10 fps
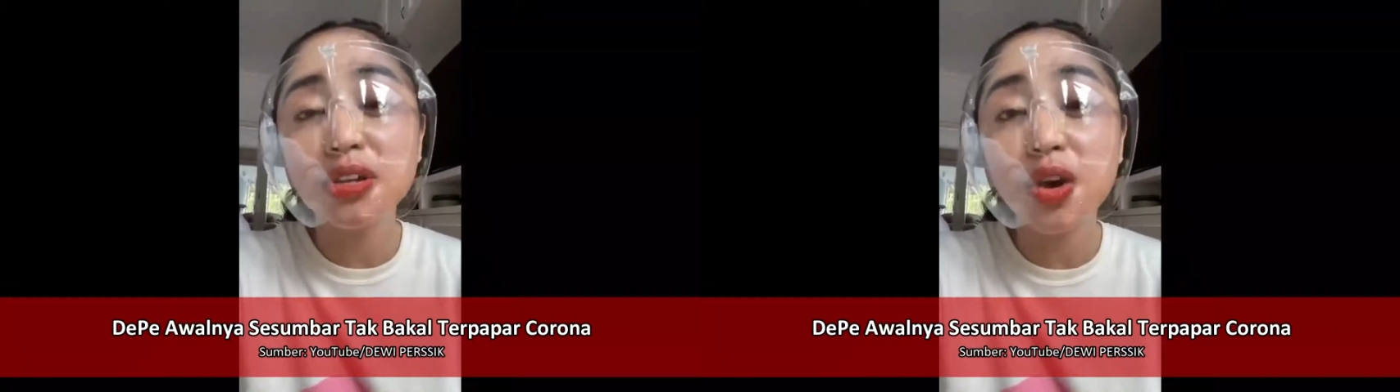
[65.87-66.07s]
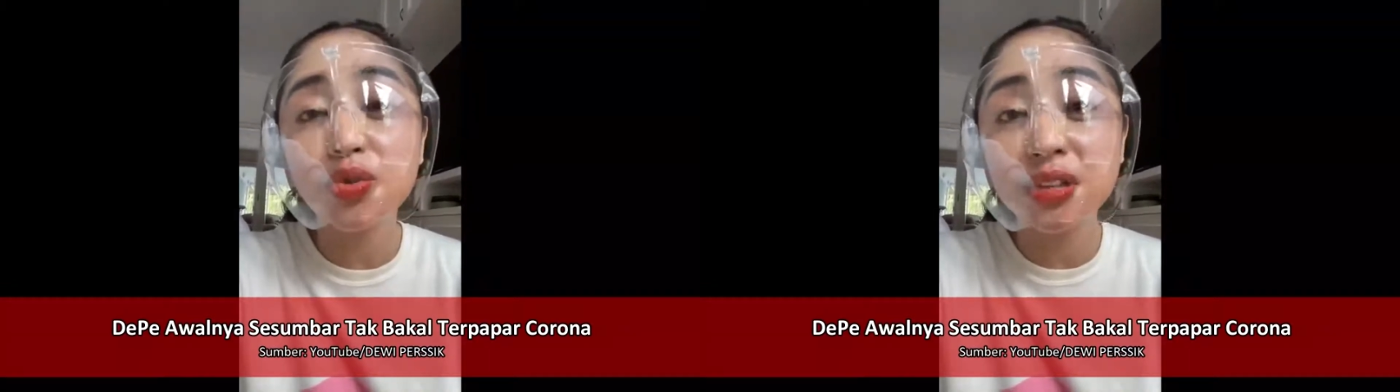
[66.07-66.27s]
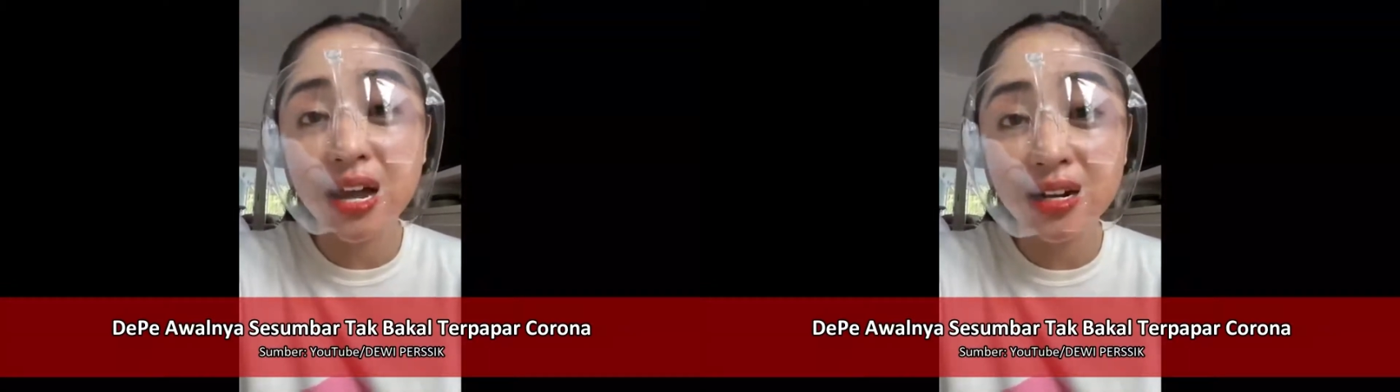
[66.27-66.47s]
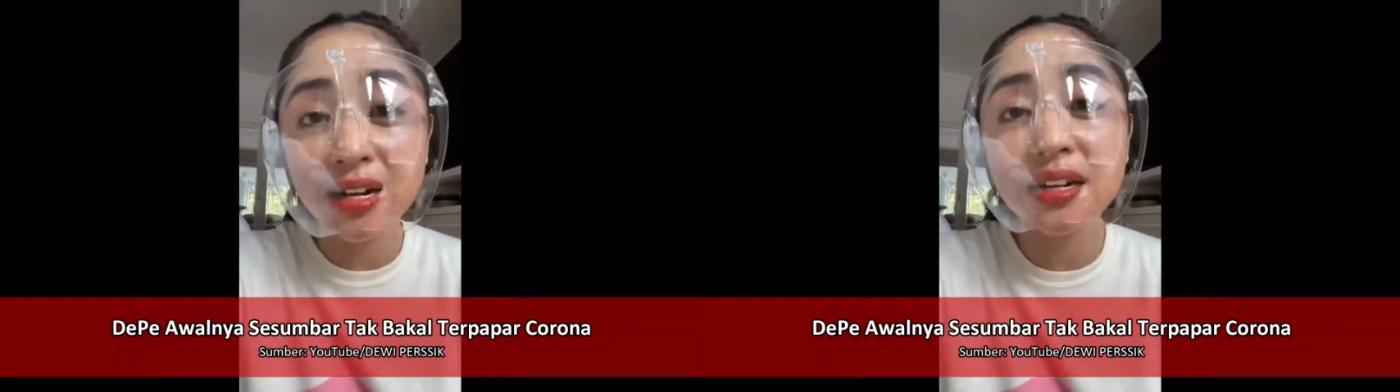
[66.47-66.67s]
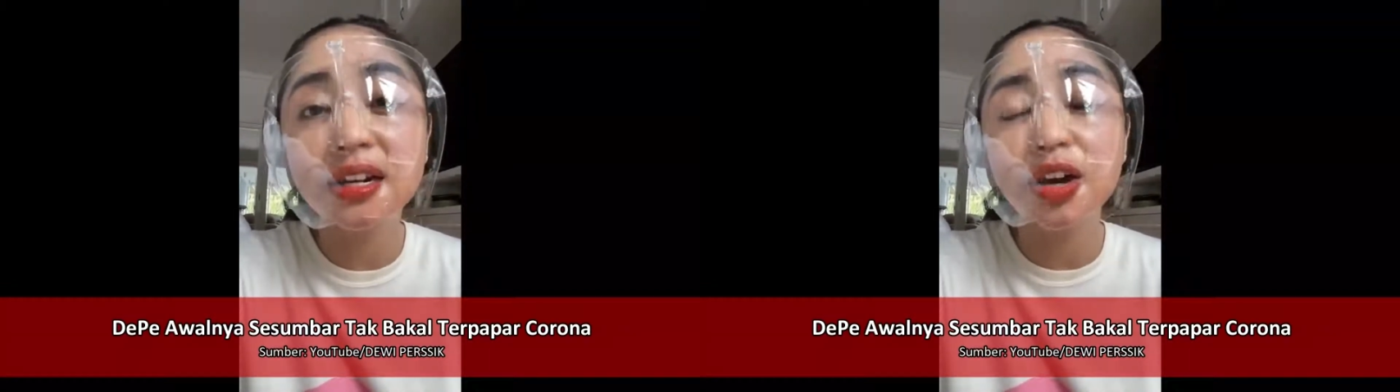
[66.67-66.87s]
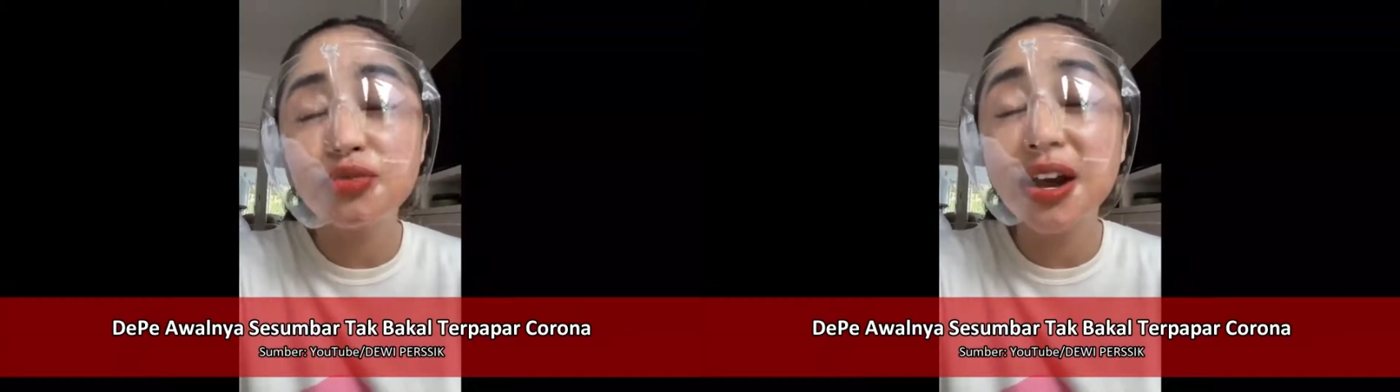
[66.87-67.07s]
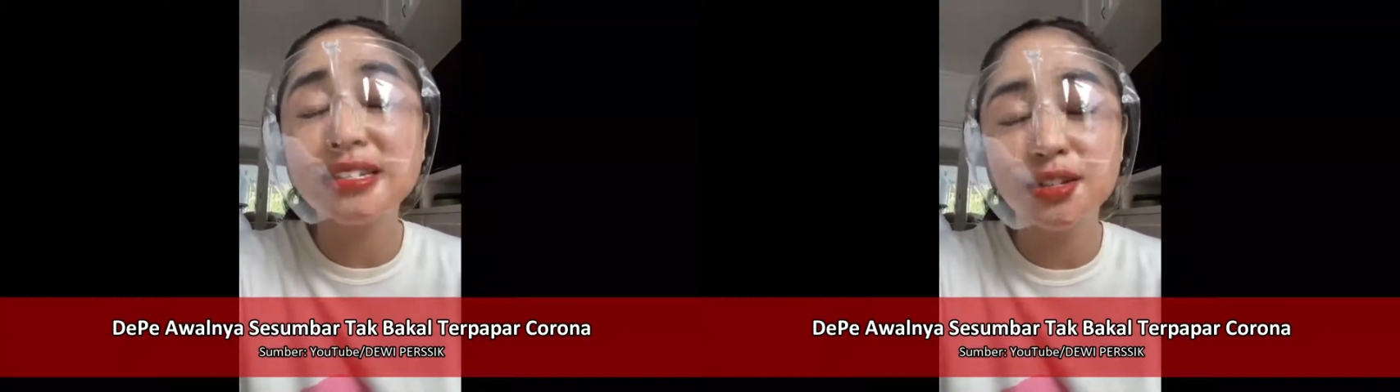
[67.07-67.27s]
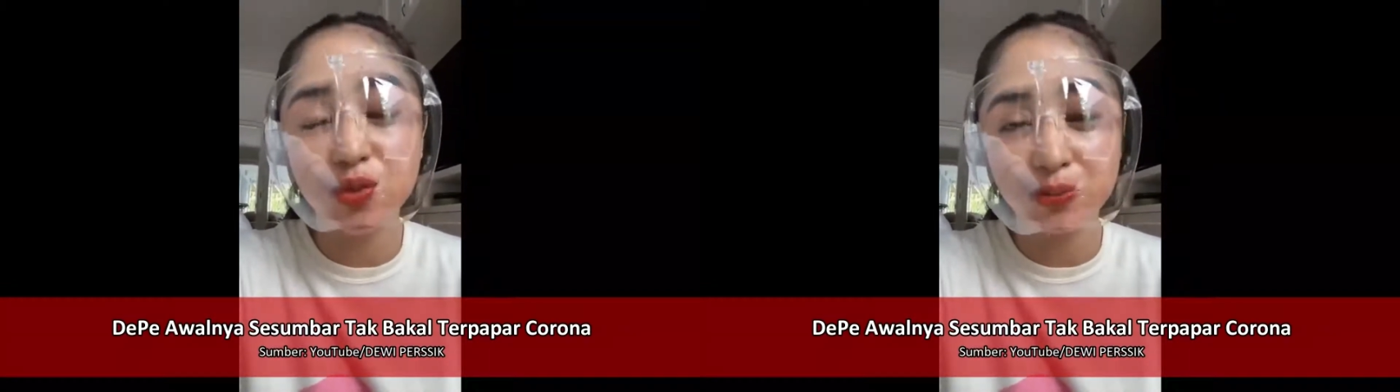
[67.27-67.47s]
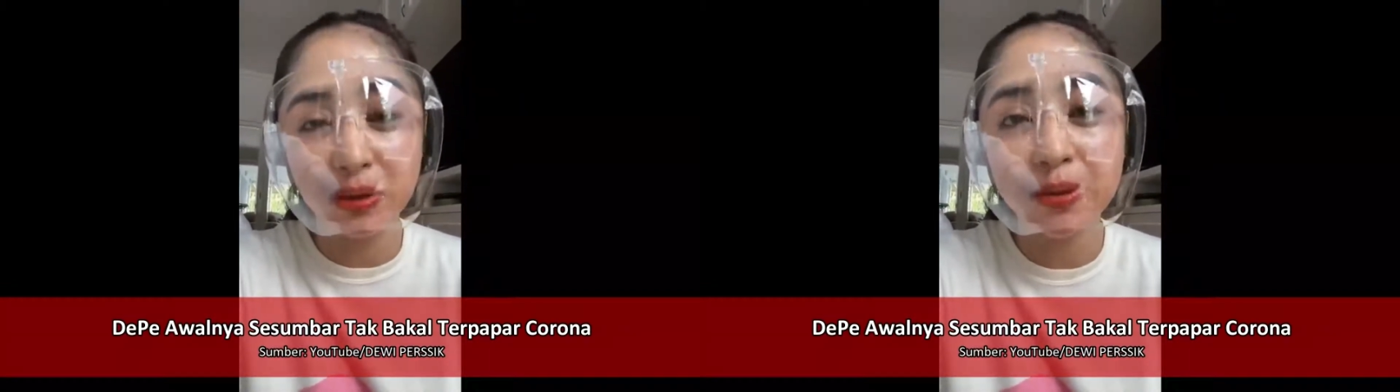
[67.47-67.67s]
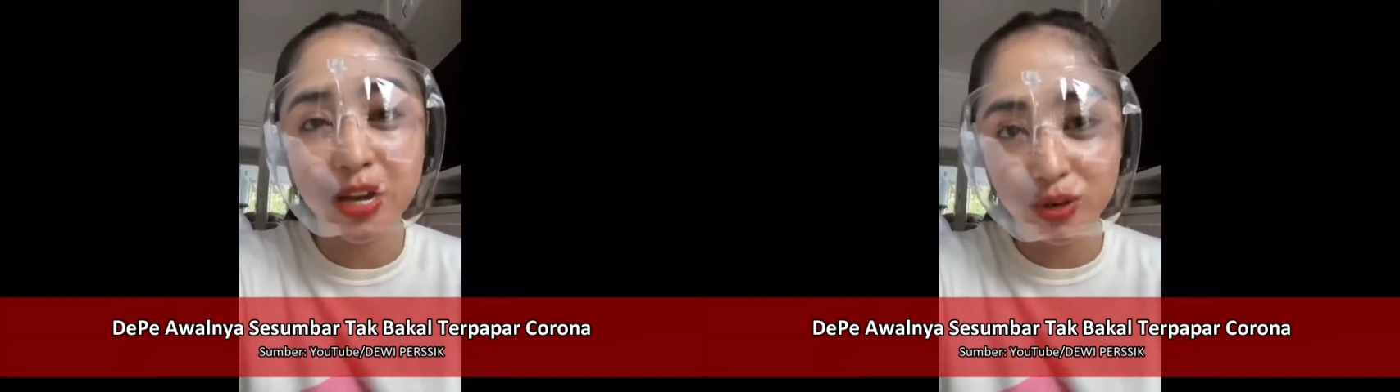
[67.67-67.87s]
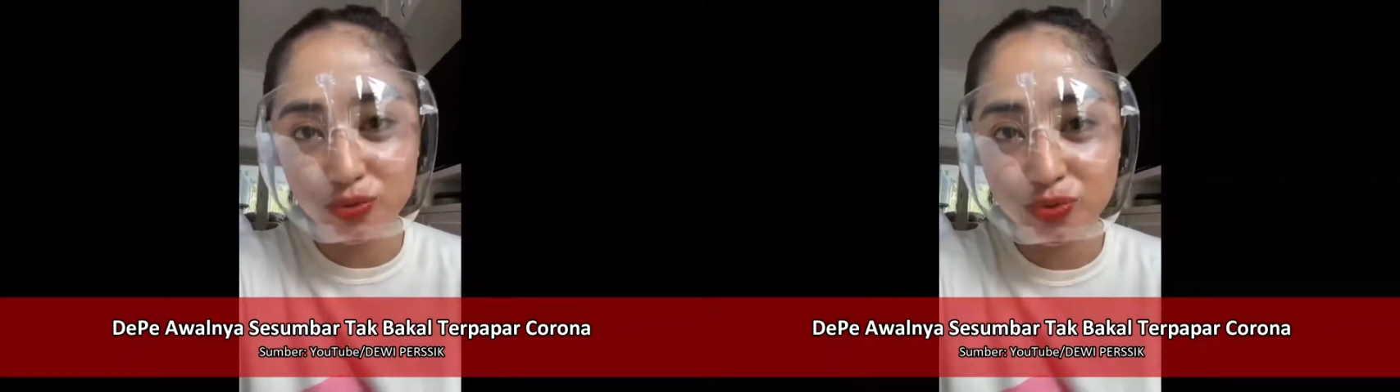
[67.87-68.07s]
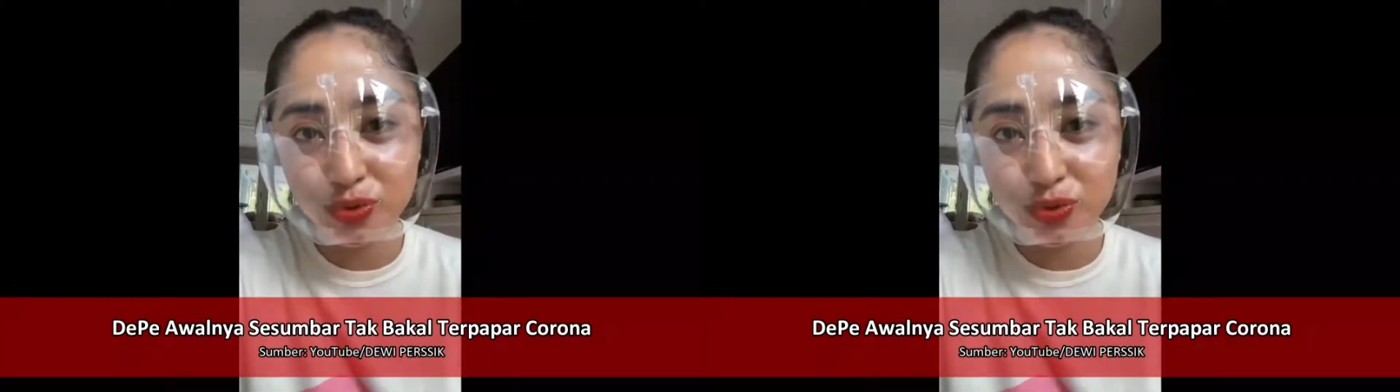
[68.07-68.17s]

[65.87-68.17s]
selalu tahlil dan aku ngaji buat papi aku.